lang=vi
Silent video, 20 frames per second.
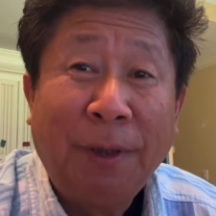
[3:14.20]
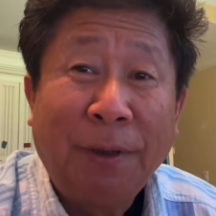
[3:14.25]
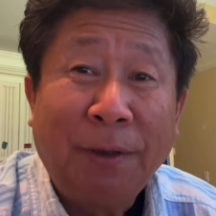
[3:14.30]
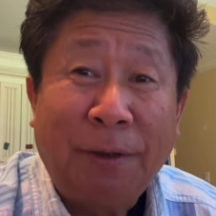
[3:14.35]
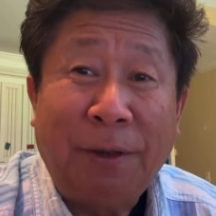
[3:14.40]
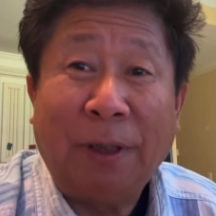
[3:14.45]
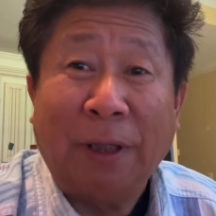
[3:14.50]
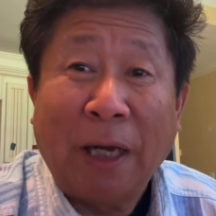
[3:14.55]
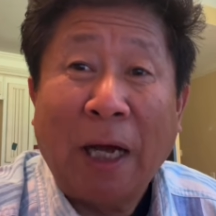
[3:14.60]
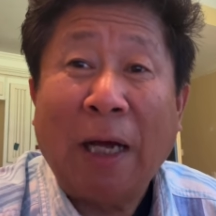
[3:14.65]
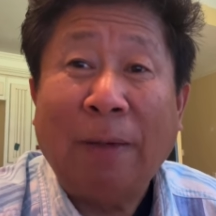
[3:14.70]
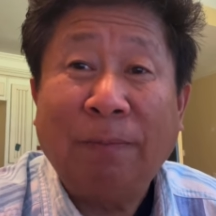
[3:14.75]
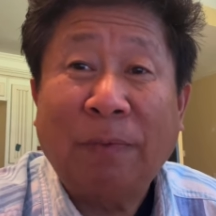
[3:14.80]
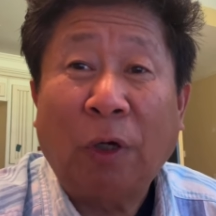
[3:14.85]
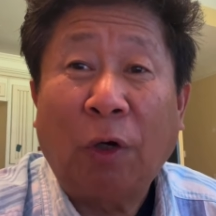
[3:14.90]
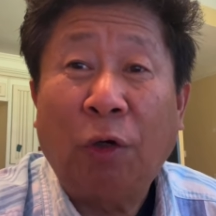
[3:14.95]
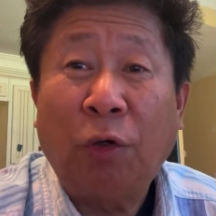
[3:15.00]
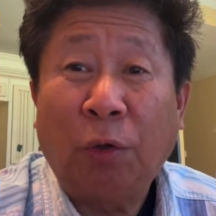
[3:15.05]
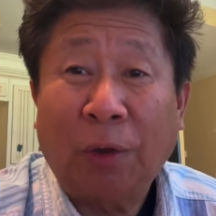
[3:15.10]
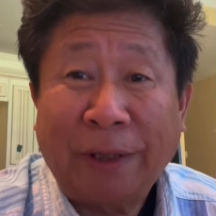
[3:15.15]
quyển ham
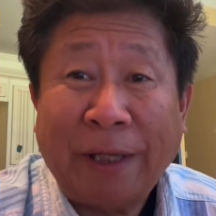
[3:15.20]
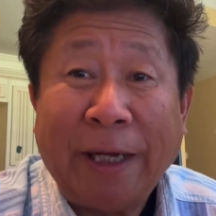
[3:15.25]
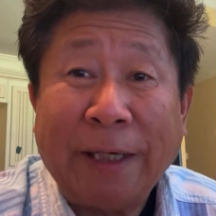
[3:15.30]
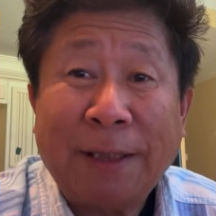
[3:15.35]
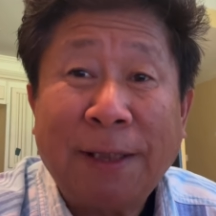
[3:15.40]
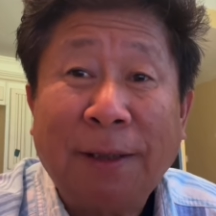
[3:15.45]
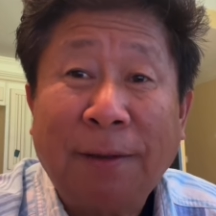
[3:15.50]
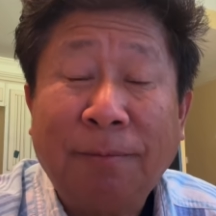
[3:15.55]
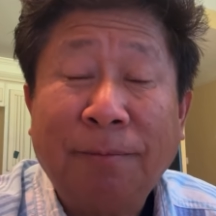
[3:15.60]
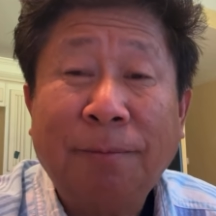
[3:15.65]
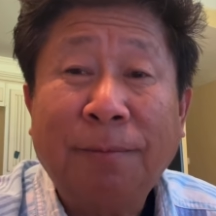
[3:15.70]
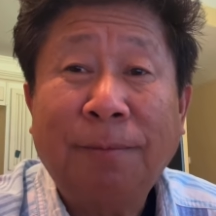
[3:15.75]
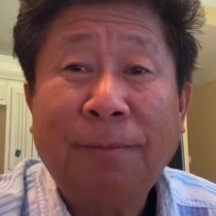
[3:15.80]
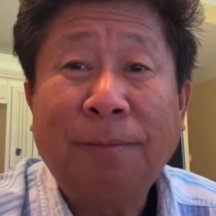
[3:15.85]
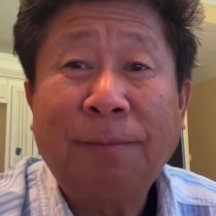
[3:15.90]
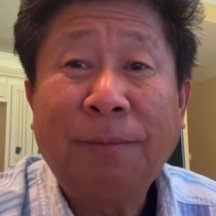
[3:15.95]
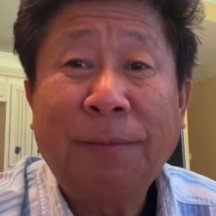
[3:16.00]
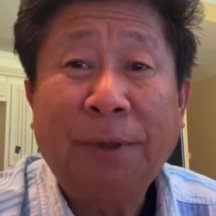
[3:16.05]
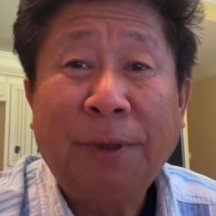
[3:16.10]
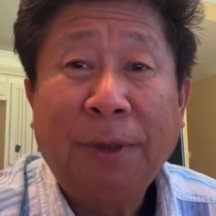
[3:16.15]
tàu luật tê sức
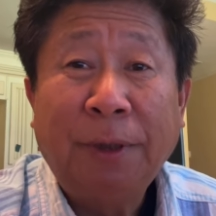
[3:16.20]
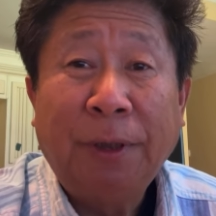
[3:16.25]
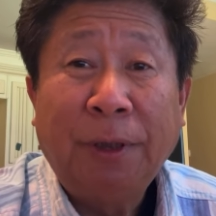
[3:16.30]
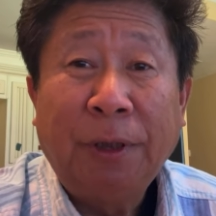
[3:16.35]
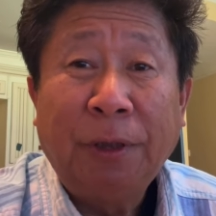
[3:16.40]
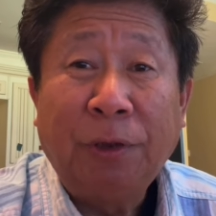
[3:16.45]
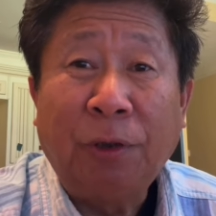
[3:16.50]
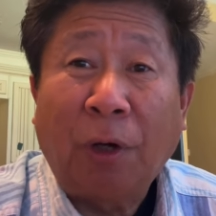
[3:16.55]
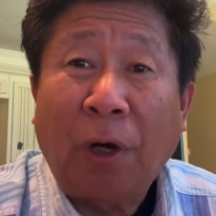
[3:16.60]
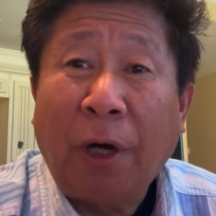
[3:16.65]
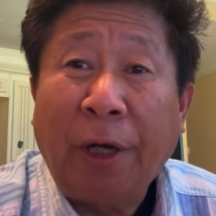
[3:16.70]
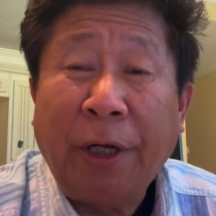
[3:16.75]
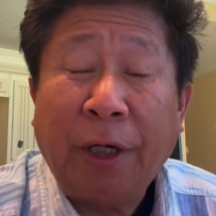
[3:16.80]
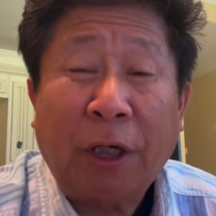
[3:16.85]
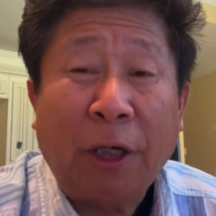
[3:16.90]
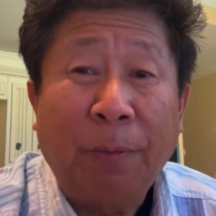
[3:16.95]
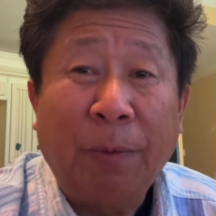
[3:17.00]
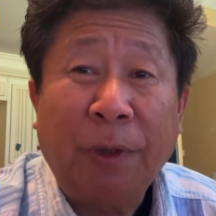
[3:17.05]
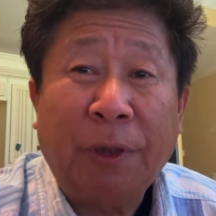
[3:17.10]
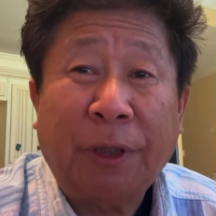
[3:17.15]
cho khởi
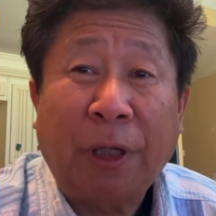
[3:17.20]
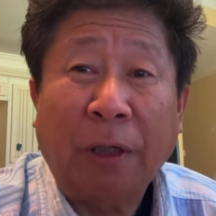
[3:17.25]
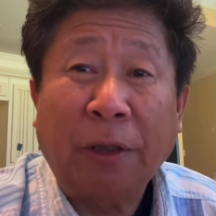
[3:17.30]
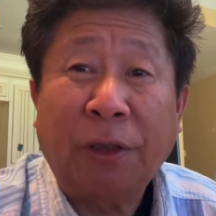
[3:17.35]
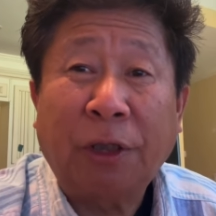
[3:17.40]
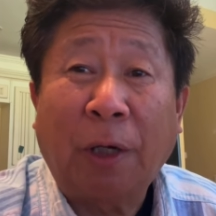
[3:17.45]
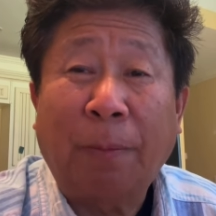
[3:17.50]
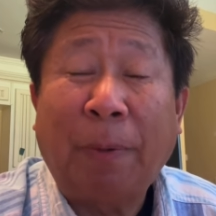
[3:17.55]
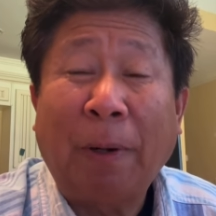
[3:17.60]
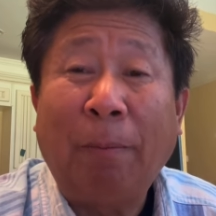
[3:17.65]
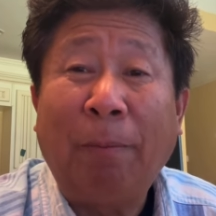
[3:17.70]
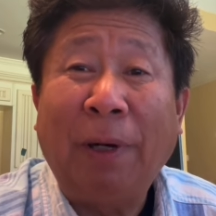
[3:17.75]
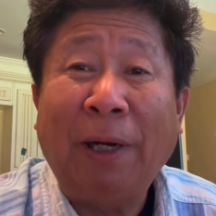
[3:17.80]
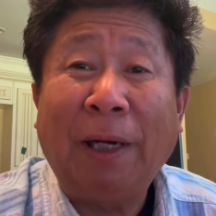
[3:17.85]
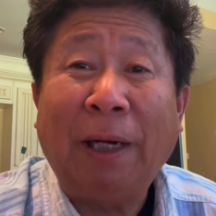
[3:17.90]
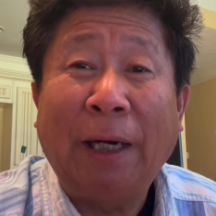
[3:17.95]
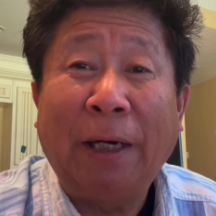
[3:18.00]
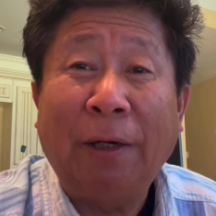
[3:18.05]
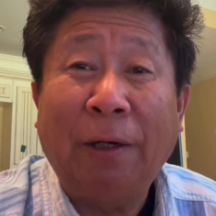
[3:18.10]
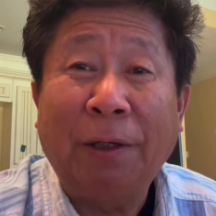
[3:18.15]
có một tờ cho
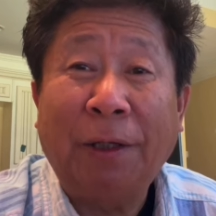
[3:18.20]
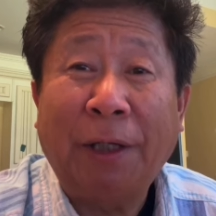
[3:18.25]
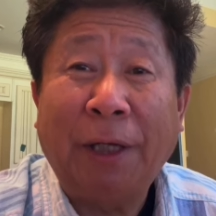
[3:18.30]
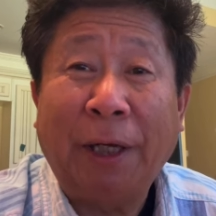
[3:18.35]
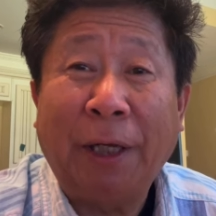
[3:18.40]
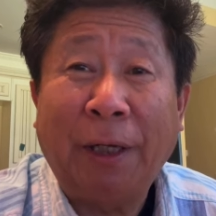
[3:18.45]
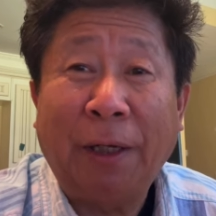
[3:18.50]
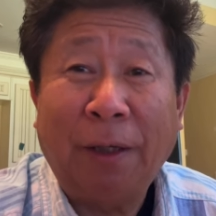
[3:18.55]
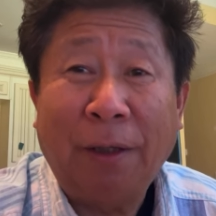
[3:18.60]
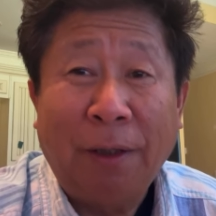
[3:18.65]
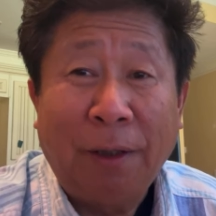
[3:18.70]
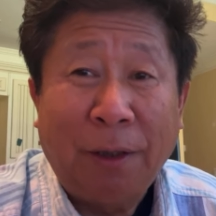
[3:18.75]
public lên nó chỉ